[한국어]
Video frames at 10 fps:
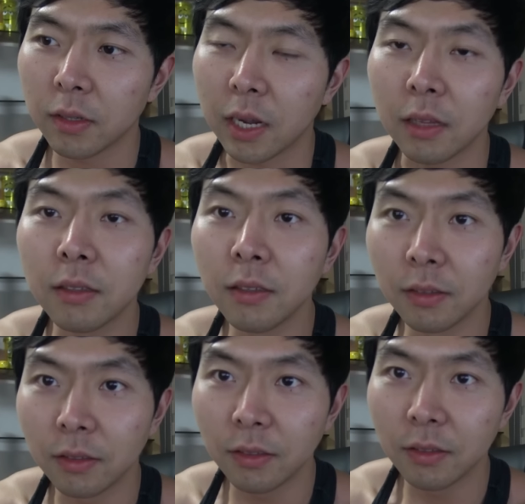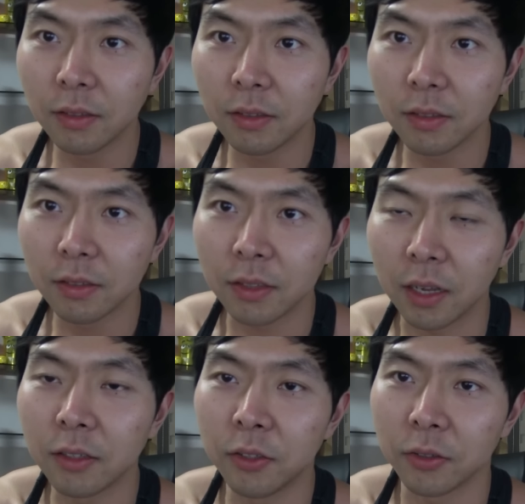같은 듯
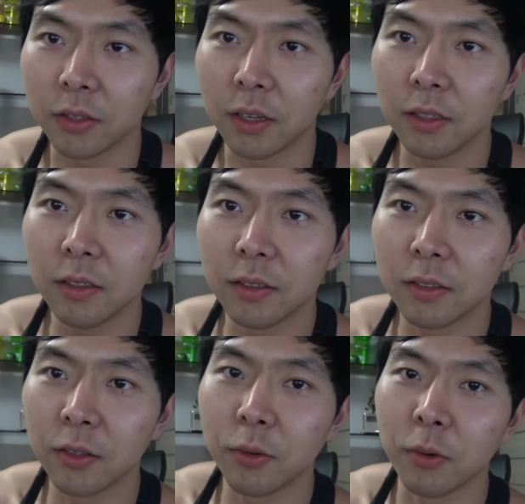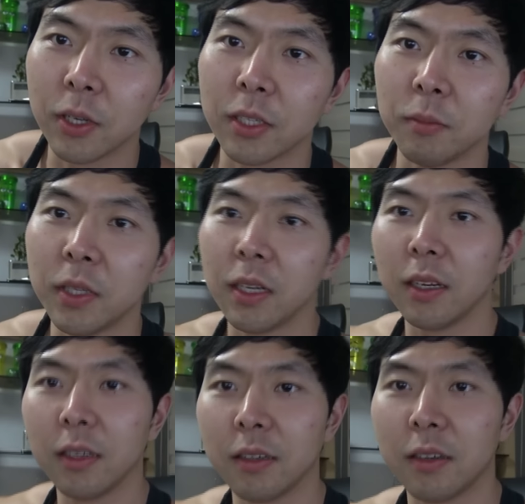다른 영상 들고 오겠습니다.
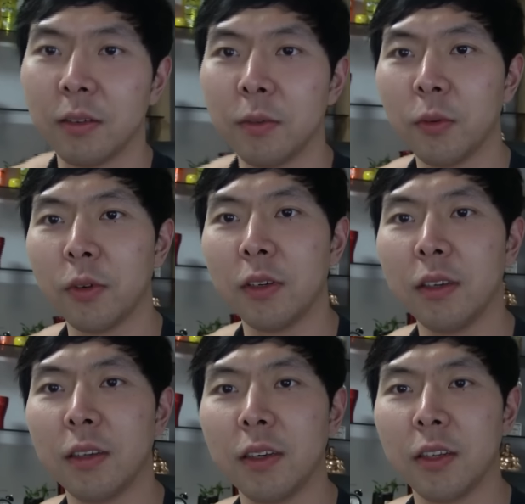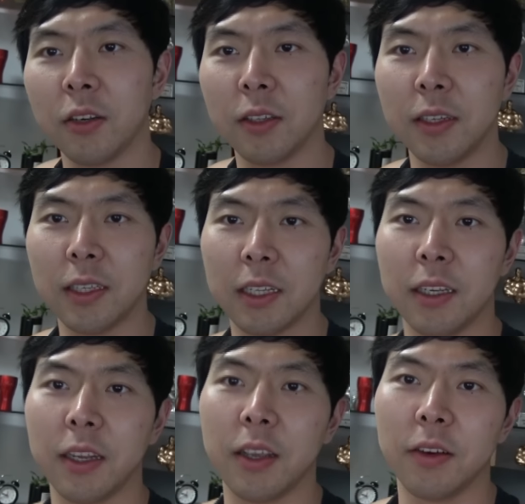그럼 오늘 여기서
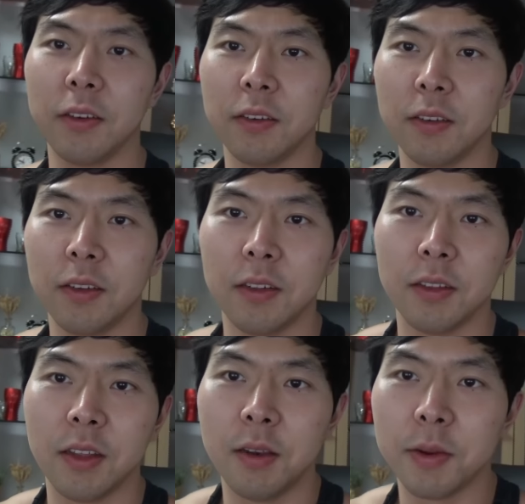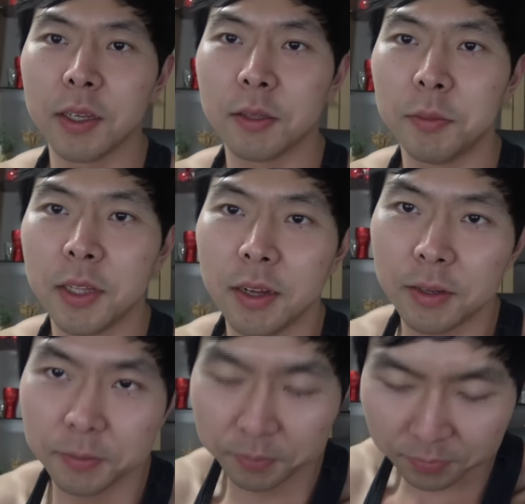인사드릴게요. 내일 뵙겠습니다.
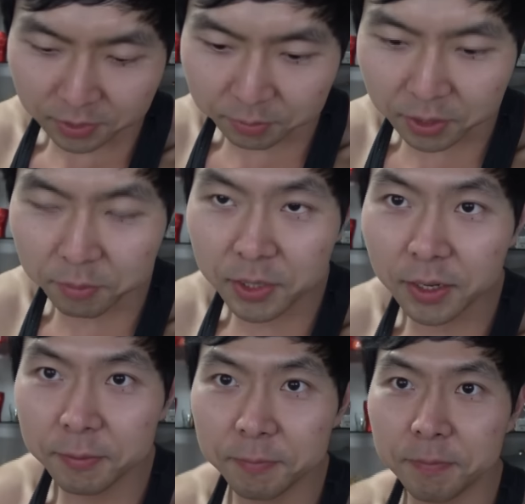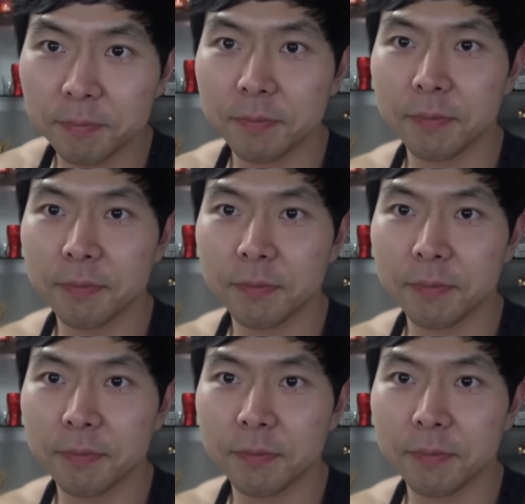감사합니다.